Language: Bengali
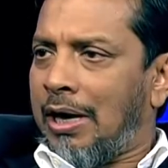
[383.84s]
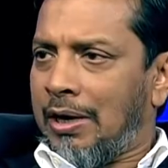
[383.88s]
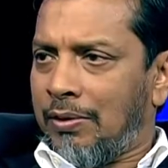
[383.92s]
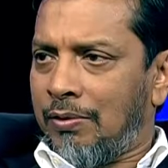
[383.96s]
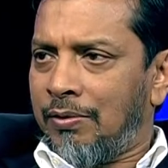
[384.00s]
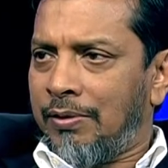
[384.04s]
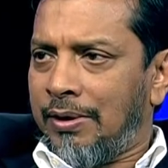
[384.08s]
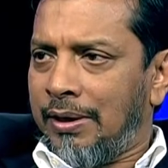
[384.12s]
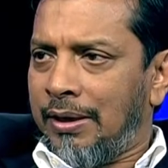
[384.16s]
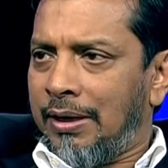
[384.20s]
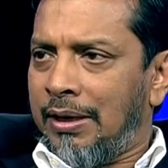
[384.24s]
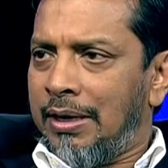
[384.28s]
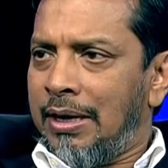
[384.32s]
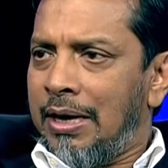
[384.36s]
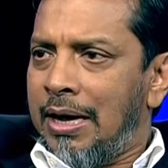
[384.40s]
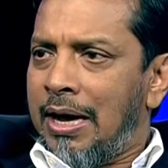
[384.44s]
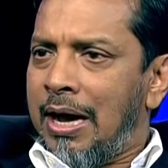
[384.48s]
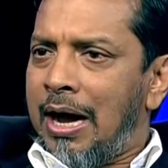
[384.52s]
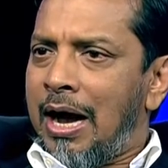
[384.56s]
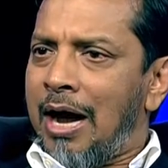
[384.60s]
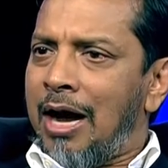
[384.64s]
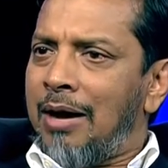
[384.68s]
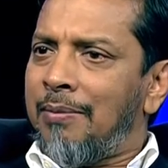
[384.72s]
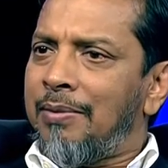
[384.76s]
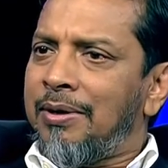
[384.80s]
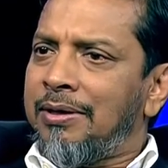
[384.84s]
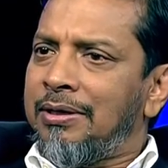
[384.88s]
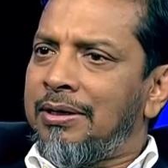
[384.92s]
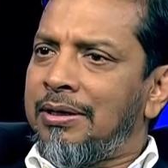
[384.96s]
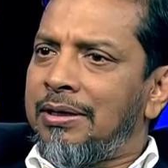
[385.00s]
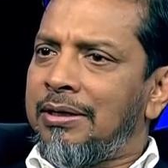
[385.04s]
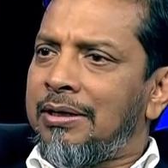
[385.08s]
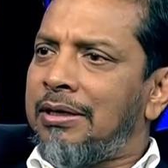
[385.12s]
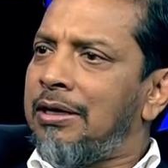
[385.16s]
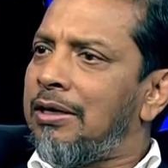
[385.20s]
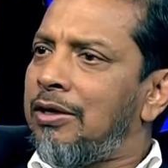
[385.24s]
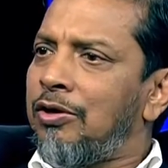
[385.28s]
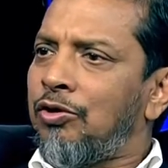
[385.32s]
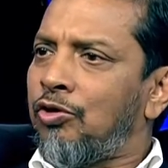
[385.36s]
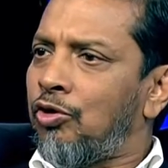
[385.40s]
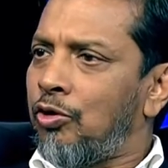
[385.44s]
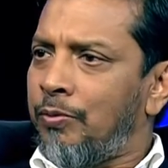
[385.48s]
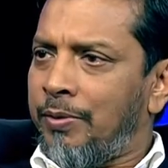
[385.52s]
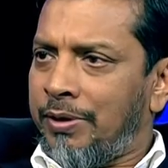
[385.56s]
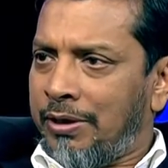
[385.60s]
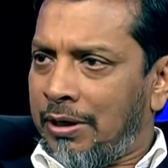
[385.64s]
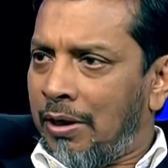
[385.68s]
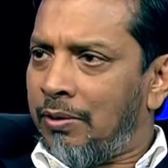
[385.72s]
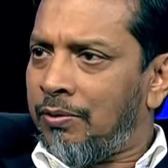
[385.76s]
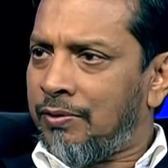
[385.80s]
কারণে আমাদের কি কি
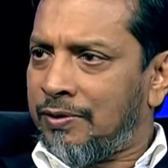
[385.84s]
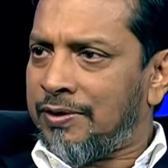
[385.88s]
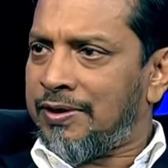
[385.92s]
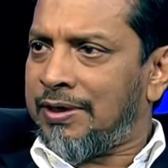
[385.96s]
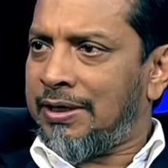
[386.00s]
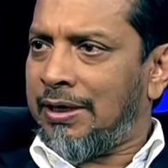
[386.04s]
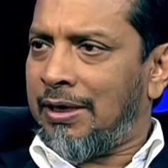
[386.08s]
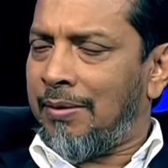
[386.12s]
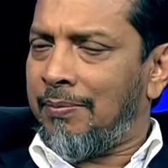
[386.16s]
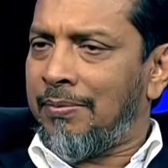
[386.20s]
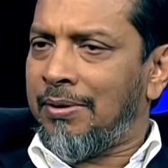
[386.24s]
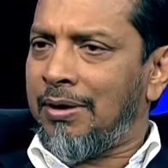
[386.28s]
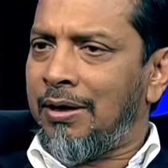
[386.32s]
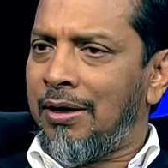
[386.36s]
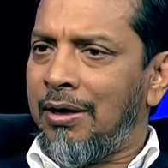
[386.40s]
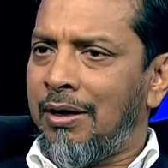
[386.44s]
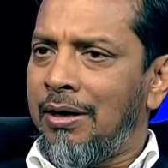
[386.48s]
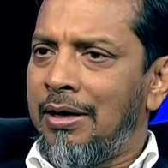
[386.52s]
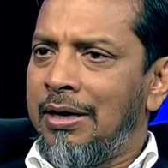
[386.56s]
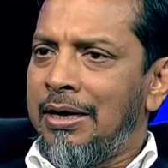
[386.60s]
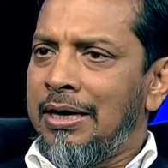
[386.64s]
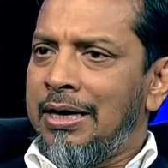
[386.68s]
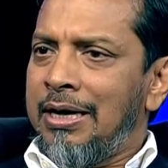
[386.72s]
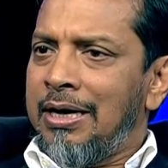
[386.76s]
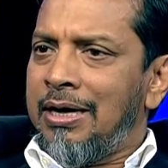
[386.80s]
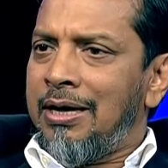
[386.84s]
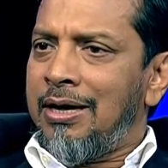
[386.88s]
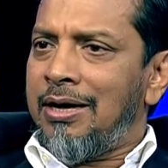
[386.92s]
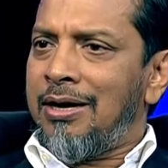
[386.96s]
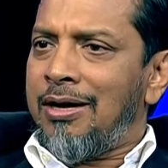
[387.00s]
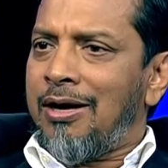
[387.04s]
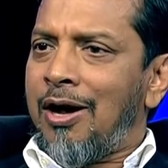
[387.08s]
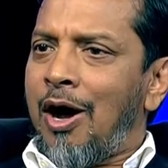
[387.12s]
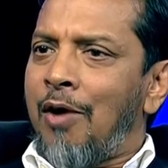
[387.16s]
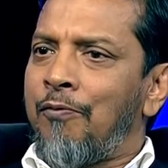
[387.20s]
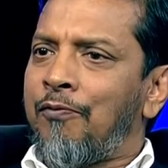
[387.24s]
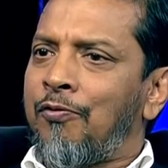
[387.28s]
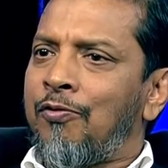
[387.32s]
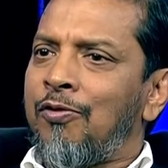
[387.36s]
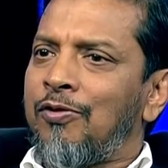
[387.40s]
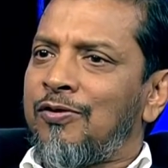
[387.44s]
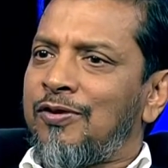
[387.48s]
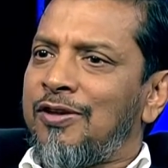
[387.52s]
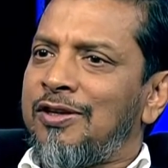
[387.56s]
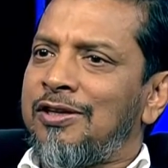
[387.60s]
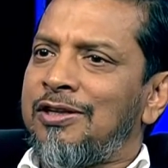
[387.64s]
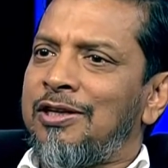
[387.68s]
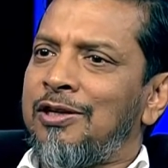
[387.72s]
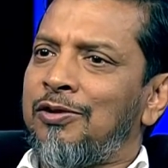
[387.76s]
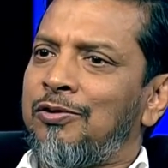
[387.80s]
সুবিধা হচ্ছে আমরা এই অফকোর্স
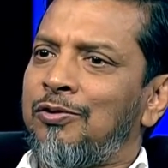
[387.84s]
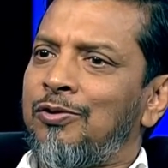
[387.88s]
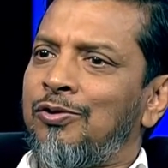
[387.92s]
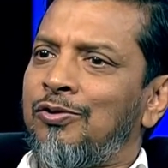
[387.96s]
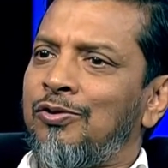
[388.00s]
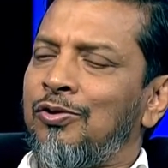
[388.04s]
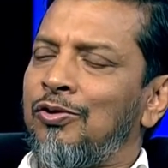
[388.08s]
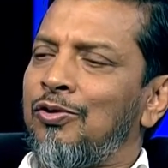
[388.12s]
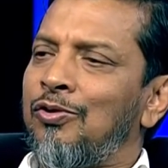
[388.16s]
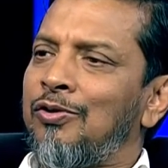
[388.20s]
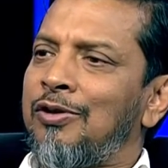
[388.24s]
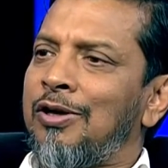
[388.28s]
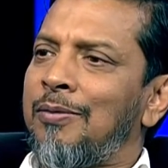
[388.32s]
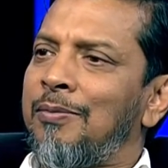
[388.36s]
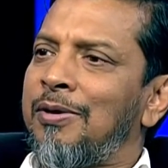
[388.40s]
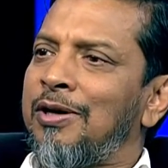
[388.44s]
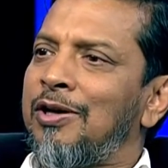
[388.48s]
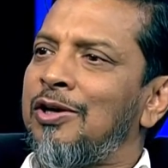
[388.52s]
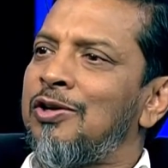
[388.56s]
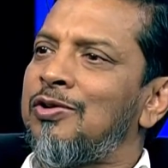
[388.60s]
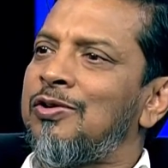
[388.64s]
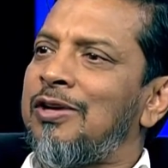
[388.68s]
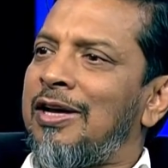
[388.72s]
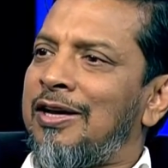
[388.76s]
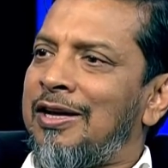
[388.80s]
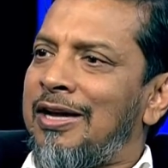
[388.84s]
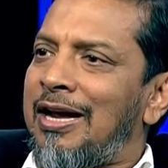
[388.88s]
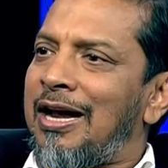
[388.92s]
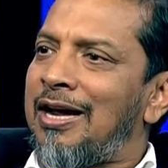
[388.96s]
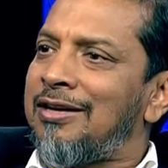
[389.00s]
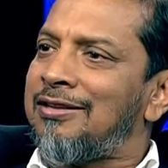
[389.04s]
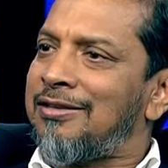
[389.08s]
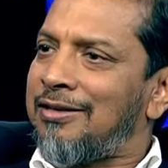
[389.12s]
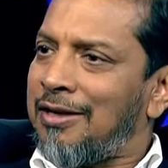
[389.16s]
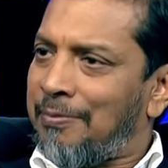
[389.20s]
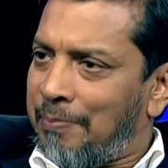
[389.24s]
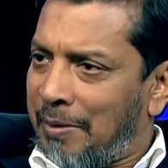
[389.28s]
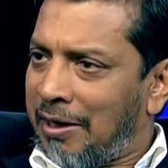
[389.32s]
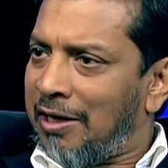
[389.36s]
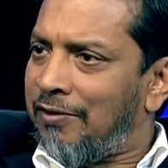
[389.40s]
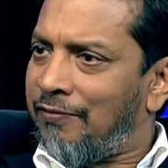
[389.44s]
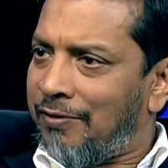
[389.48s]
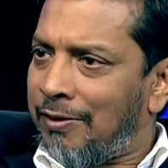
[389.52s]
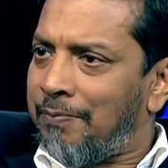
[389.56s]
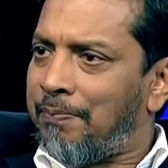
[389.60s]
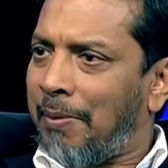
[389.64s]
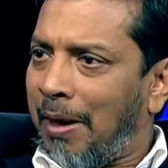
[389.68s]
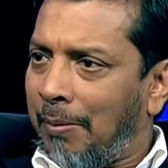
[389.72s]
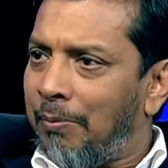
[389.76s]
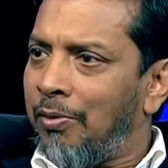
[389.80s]
এই সেতুর জন্য তো আমরা কিছু এক্সট্রা
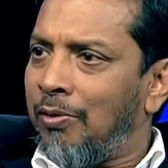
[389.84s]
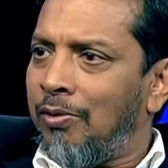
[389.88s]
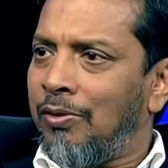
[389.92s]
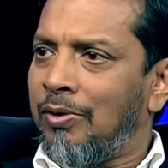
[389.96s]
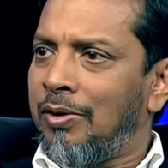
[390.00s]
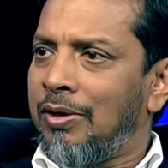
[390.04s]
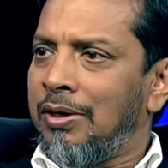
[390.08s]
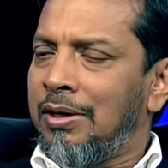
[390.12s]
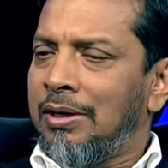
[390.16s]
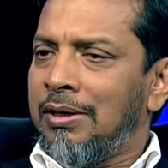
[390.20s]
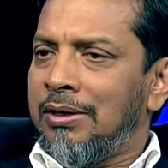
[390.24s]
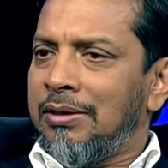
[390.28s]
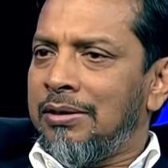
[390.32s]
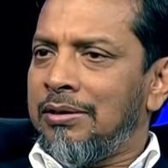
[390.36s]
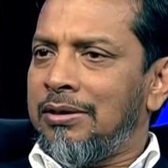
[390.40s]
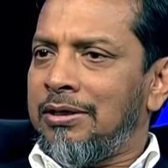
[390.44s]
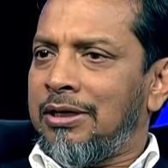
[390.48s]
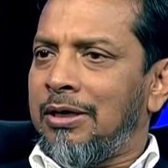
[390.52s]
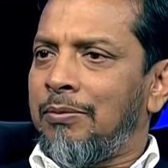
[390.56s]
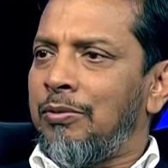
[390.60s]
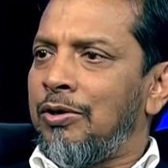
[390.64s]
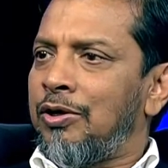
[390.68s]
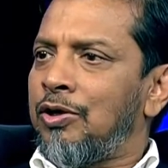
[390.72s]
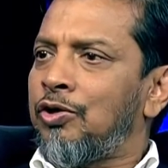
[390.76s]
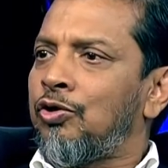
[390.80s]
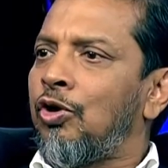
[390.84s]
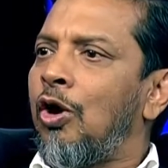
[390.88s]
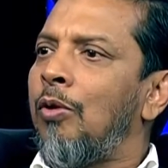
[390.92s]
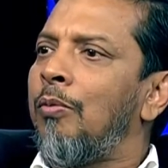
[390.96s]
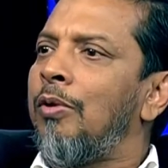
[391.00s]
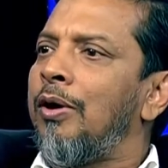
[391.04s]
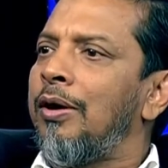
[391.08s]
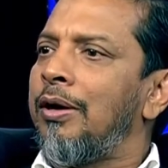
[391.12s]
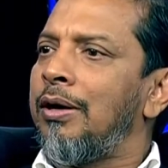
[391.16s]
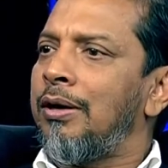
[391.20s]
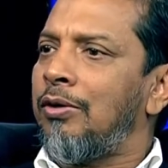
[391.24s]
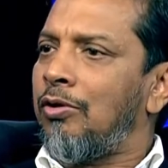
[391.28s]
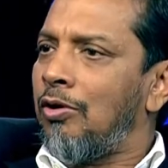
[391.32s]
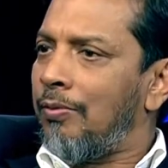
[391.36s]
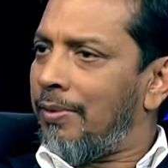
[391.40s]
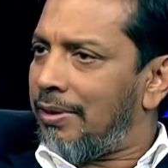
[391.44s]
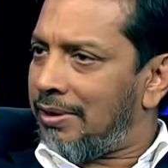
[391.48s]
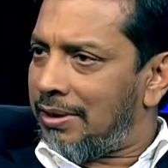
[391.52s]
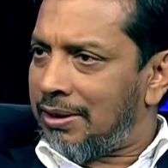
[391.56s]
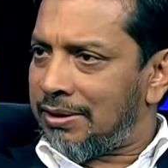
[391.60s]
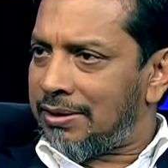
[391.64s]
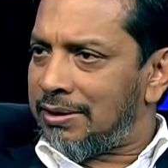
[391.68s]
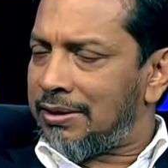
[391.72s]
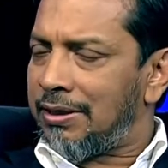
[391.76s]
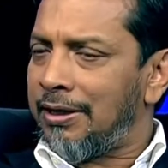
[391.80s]
বেনিফিট পাবো যেটা বলে সময় কমে
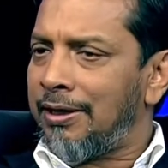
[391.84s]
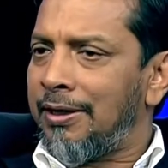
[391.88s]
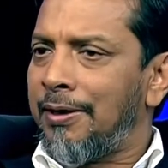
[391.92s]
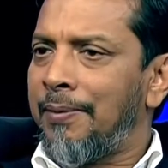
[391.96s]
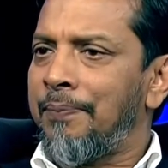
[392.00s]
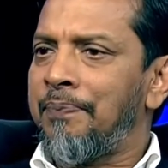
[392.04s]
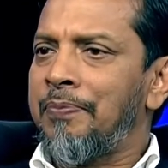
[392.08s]
যাচ্ছে